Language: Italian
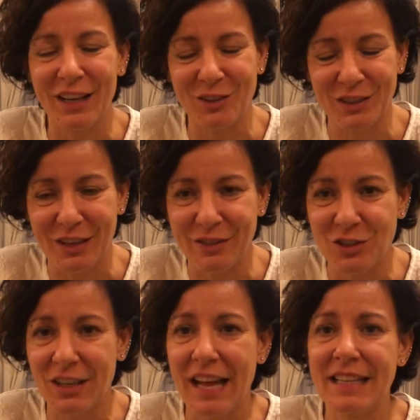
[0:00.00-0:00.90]
e la nostra
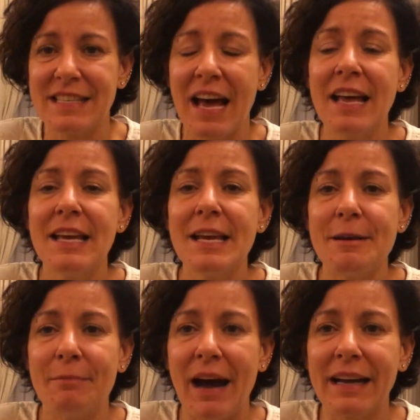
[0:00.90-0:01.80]
vicinanza,
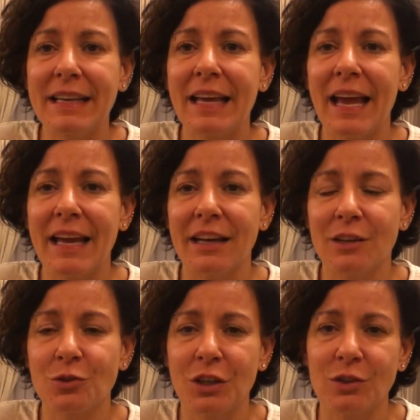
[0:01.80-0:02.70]
ma anche
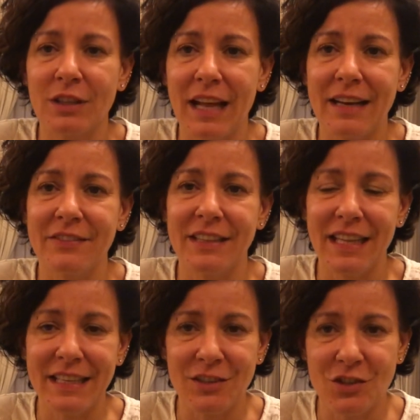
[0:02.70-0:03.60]
riuscendo a darvi
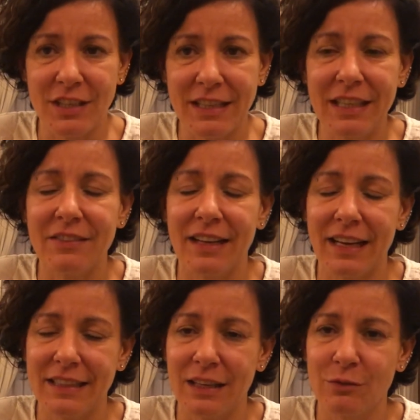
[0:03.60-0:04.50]
degli incentivi
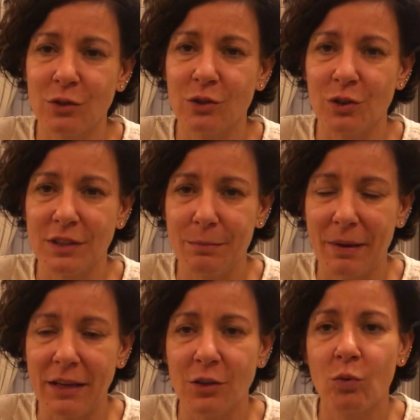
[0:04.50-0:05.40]
legati al vostro
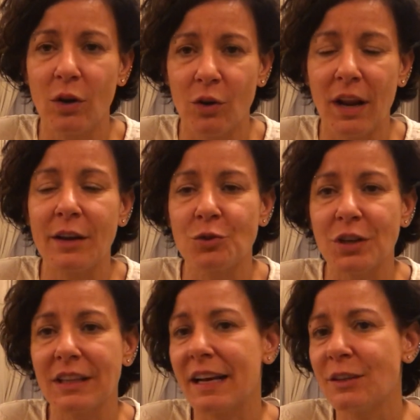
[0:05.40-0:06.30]
stipendio qualora
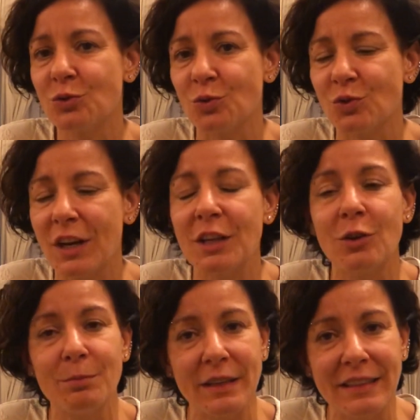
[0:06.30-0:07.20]
riusciate a raggiungere
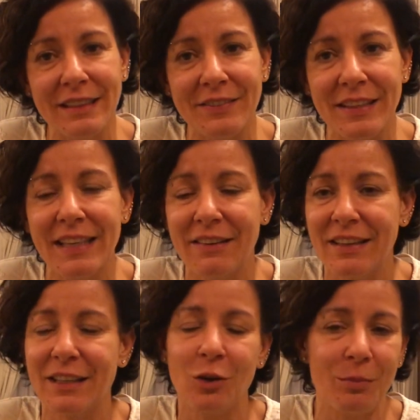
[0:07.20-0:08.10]
gli obiettivi che
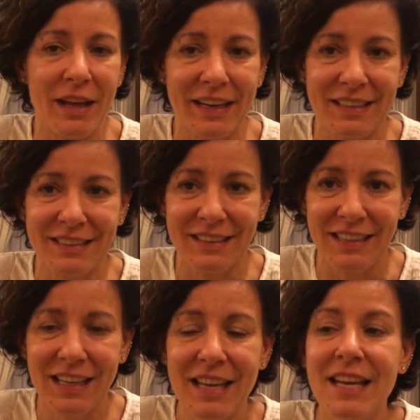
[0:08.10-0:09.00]
avete come RTD.